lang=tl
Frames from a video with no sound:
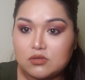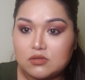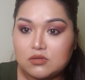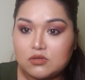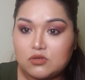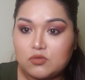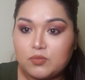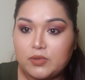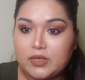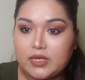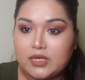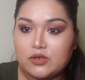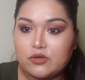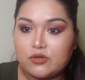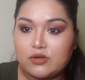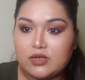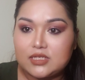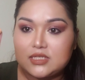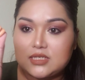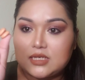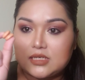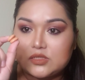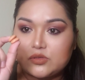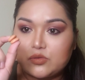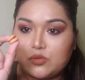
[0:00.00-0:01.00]
doblehin ko na
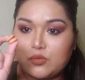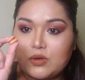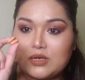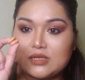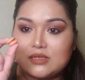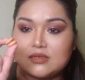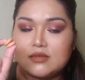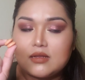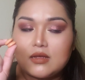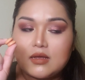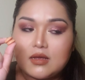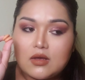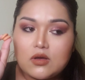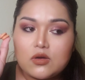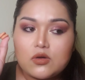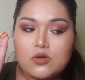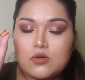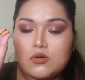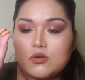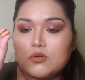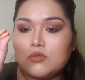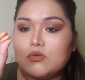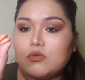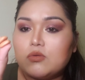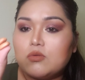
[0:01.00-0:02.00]
siya. So, one,
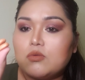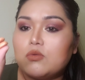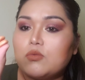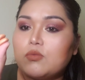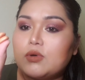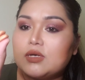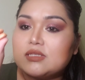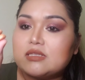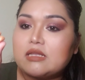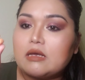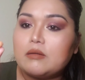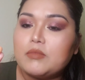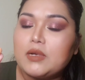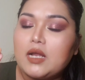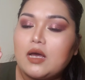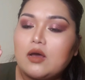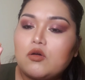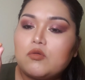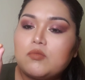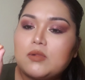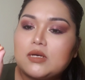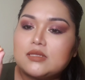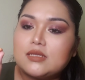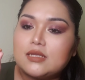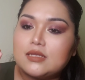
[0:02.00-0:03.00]
one time lang
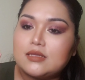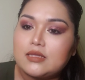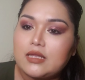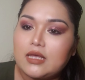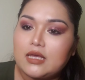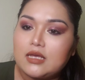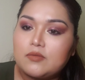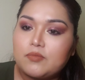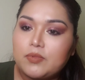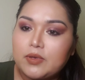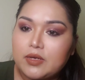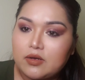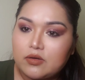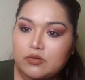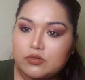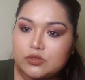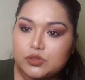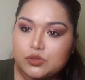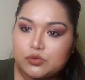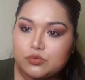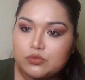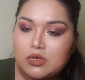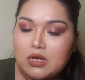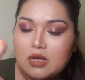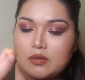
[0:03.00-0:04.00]
ako magte-take,
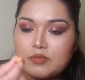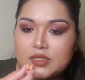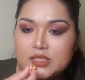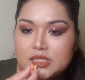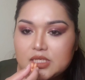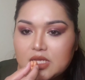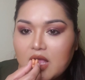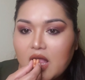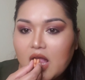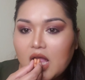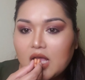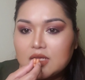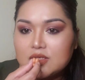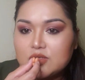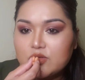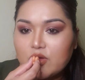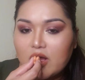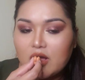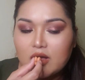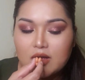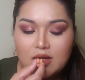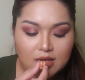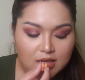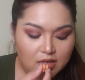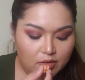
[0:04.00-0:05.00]
pero two gamis. So,
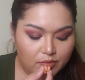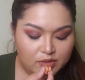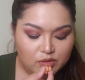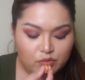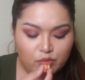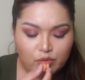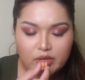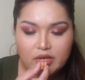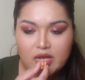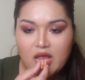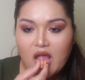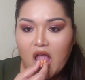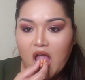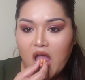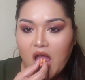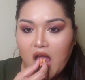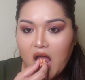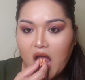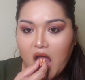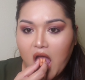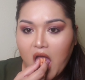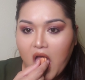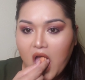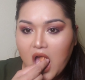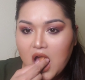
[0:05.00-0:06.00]
ang gagawin ko ay,
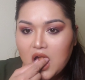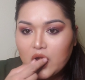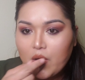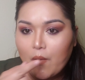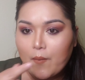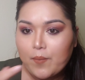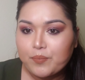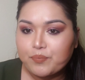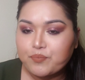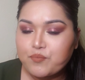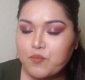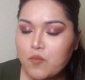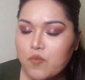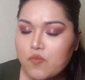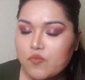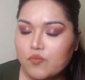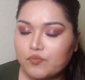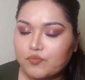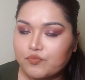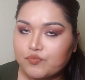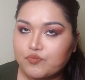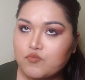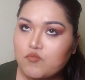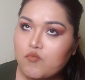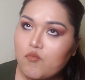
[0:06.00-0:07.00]

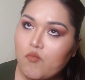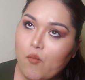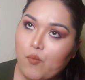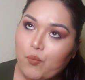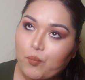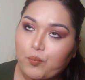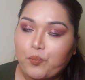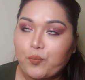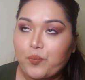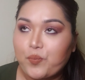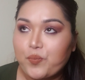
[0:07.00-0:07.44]
eh, hmm,